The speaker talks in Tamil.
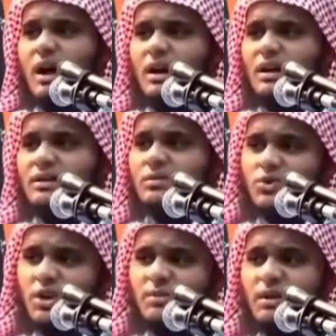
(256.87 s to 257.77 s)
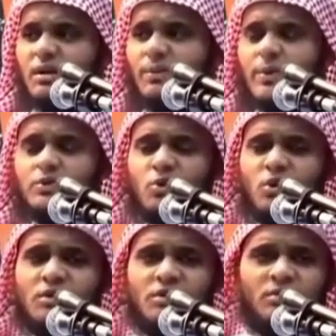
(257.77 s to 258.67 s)
அல்லது முஸ்லிமான
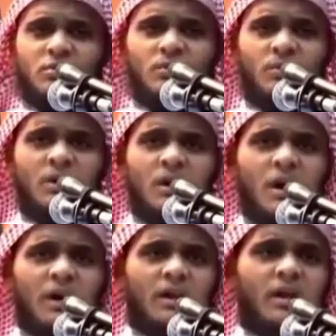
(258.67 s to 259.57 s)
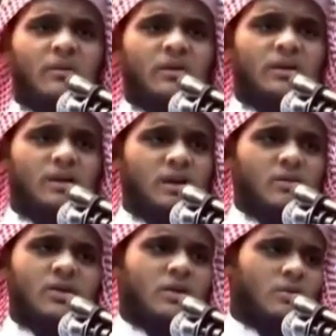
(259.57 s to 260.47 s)
பெற்றோர்கள் இருந்தும் அல்லாவிற்கு இணை
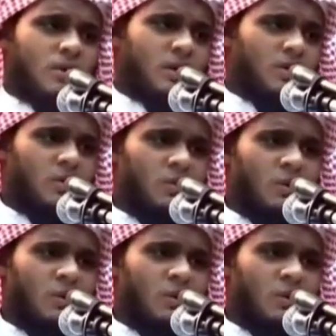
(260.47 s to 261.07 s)
வைக்கும்படியோ